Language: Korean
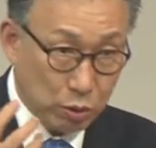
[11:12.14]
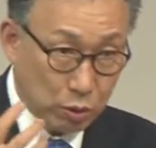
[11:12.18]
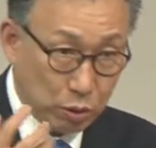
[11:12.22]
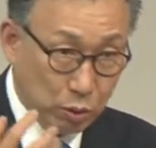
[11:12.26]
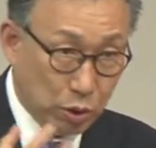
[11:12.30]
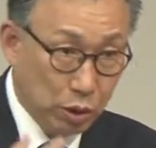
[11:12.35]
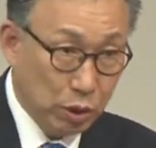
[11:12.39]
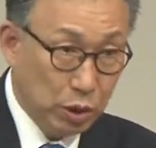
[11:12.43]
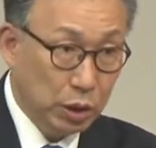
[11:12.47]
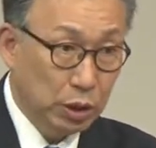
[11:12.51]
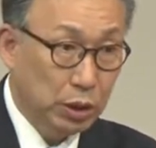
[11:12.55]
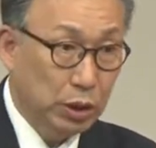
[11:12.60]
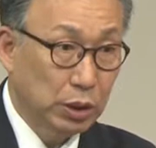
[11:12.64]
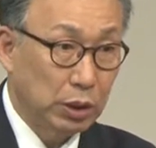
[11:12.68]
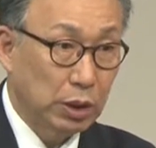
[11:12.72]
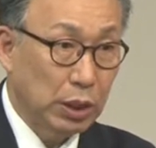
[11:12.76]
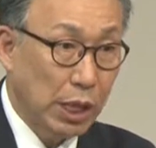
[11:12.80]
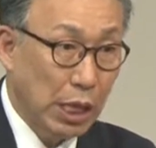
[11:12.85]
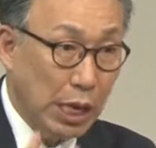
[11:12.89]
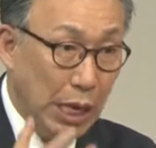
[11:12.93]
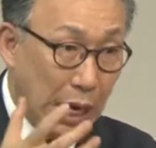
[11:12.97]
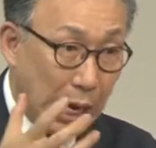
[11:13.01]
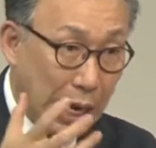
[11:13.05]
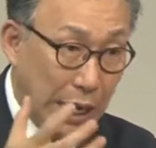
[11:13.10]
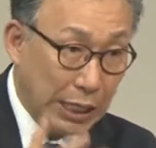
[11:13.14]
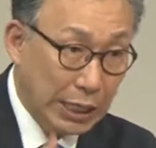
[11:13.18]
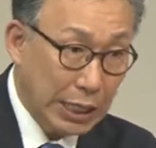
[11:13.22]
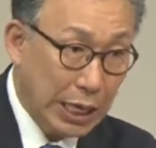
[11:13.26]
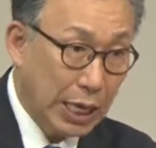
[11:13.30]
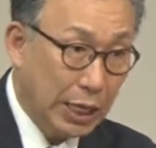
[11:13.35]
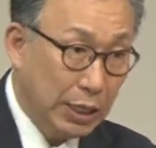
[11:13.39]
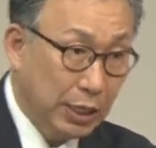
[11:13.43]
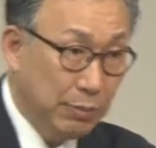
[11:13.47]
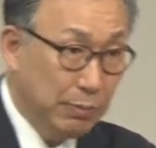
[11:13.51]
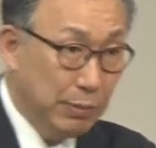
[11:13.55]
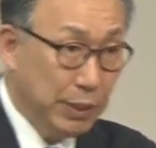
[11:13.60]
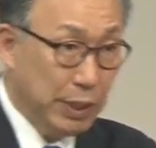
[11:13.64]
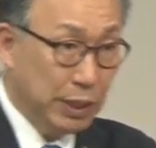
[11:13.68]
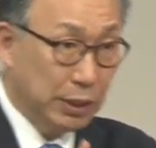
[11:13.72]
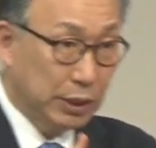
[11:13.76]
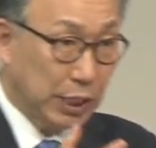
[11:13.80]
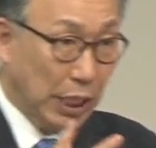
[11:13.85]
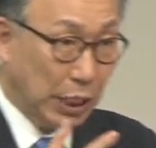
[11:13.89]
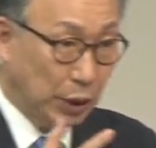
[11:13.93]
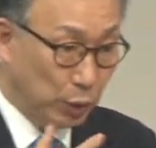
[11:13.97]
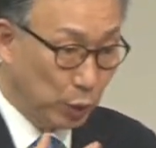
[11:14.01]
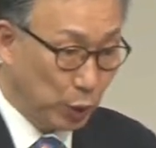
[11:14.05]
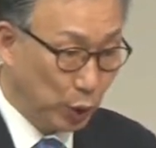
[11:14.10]
그거는 하나님이
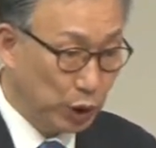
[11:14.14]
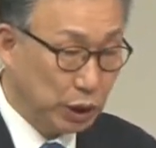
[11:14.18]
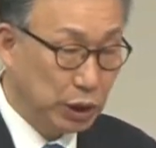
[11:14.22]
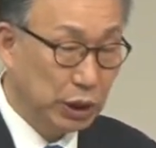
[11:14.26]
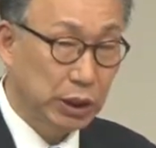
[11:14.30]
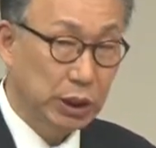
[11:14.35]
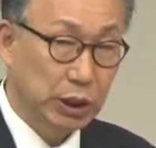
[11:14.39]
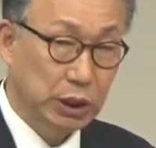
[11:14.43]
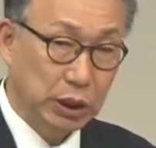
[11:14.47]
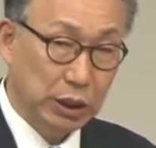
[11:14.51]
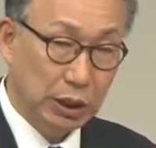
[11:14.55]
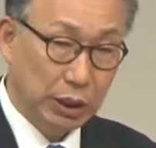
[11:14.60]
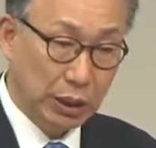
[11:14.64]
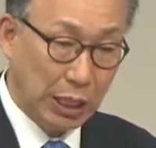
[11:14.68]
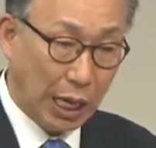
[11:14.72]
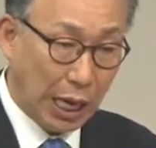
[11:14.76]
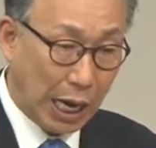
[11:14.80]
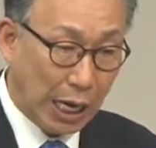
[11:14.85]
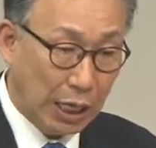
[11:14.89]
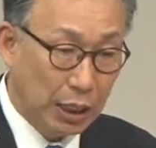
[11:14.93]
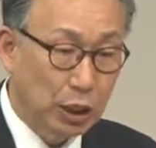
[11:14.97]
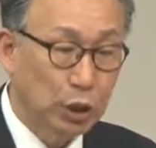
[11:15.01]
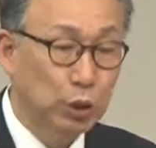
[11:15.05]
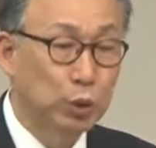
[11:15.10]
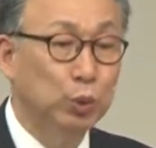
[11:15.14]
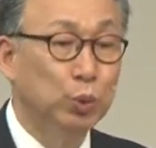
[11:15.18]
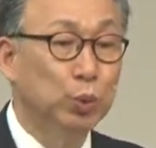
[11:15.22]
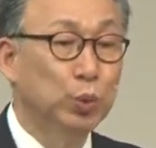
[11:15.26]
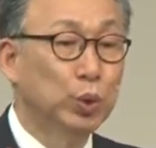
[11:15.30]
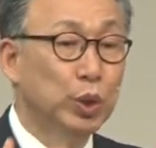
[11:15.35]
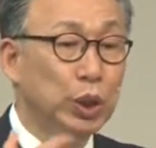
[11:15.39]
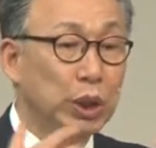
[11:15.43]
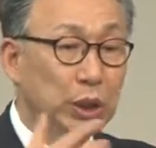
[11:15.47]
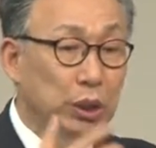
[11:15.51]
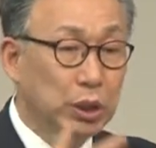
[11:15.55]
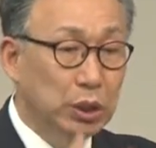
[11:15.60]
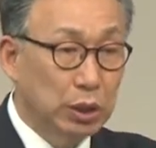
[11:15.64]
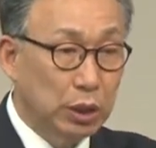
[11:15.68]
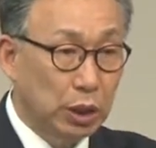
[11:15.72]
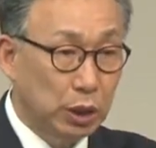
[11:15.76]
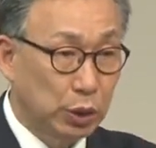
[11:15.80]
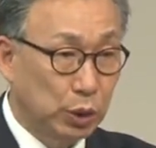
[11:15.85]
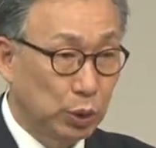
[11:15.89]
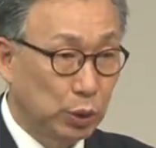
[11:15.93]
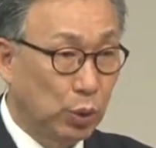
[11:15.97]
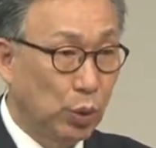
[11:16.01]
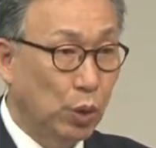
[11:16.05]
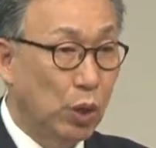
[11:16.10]
창조하신 나를 누린
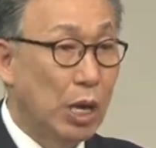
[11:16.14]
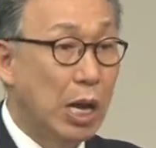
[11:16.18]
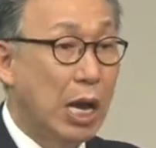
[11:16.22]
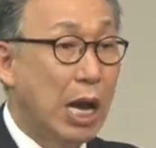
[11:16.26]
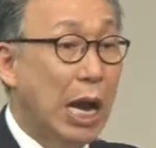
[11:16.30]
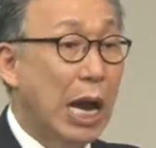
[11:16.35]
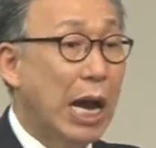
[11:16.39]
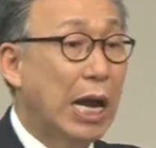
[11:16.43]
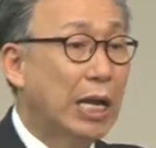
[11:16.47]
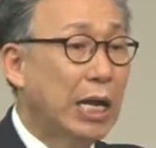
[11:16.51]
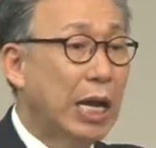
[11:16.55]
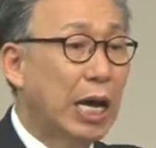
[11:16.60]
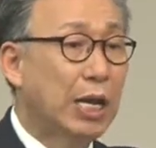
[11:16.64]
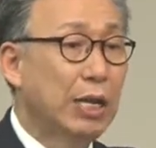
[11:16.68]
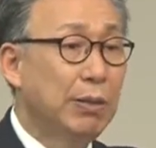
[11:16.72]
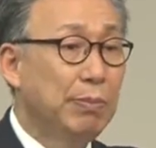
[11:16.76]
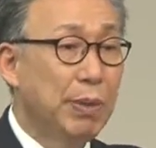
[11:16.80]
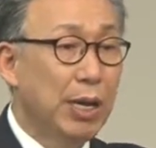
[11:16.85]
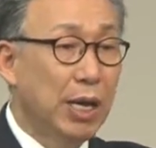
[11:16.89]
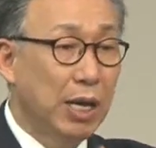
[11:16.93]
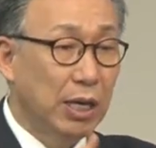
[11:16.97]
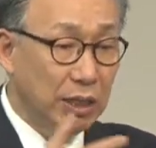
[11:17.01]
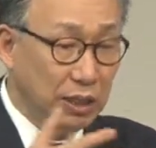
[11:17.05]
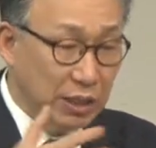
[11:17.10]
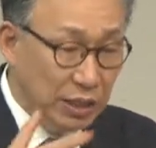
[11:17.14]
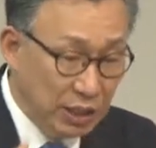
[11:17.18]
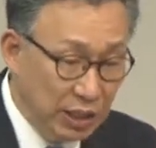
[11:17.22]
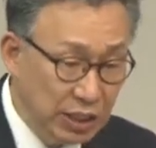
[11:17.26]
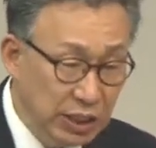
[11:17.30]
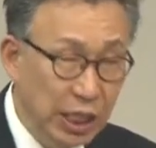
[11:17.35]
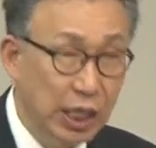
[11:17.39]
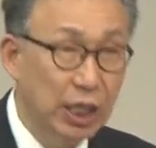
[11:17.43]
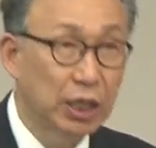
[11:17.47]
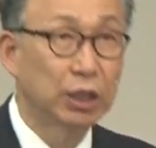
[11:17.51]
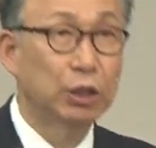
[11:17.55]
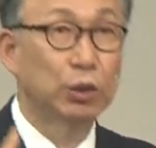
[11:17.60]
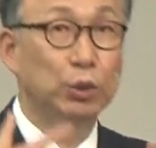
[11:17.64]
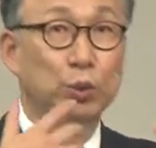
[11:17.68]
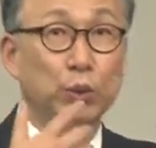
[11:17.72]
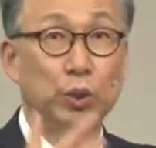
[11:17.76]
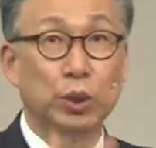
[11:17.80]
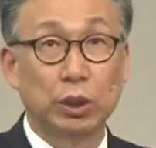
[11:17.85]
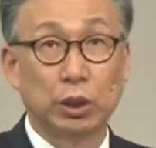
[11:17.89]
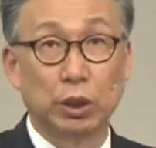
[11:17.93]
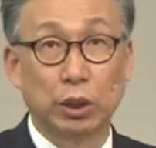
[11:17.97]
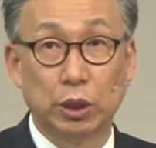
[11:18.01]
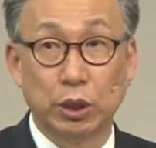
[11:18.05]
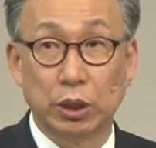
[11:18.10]
것이고 하나님의 은혜를
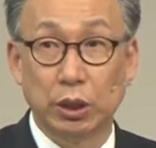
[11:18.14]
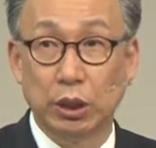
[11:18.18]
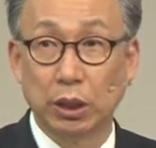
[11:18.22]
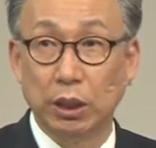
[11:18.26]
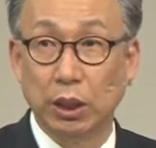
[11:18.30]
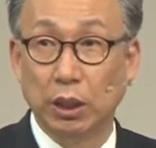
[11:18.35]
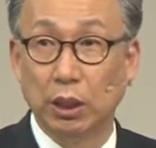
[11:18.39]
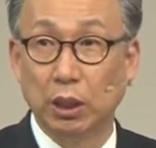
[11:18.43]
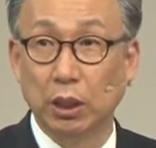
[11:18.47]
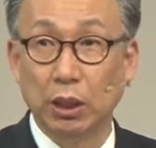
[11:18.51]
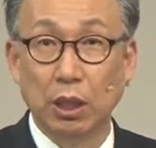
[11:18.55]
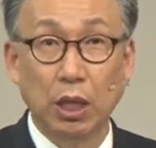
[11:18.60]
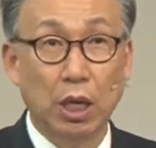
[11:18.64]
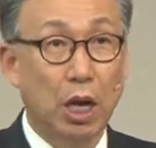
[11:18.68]
누린 것이지.